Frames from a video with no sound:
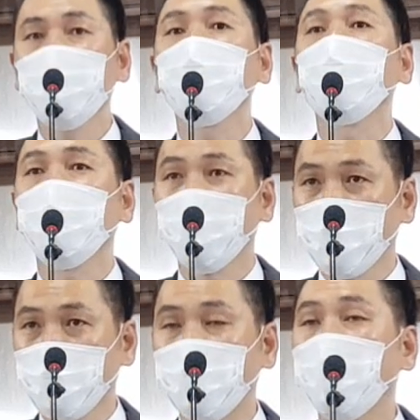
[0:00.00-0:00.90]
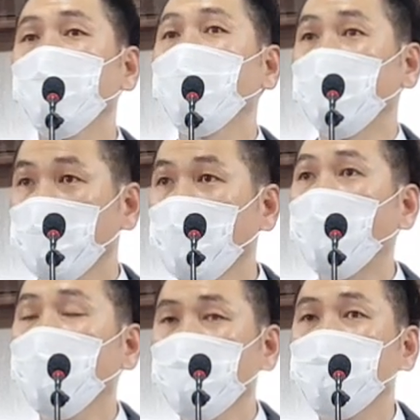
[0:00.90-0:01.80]
예. 그나마 양심의
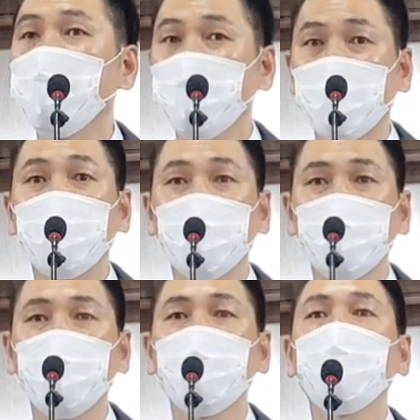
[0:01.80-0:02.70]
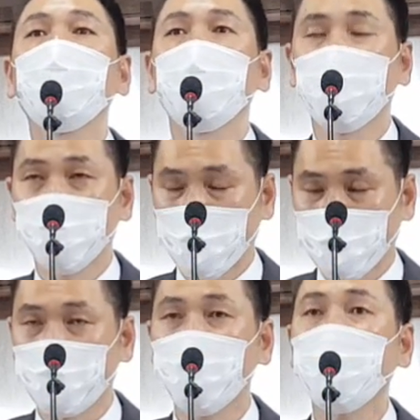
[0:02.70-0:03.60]
화인은 맞진 않았나요
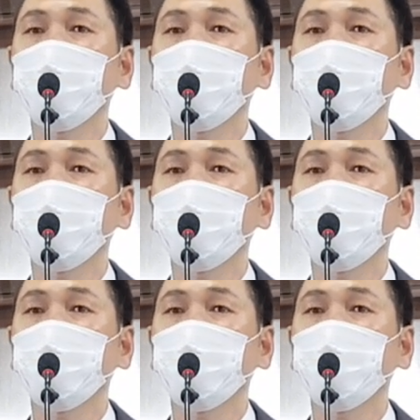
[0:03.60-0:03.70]
맞습니다,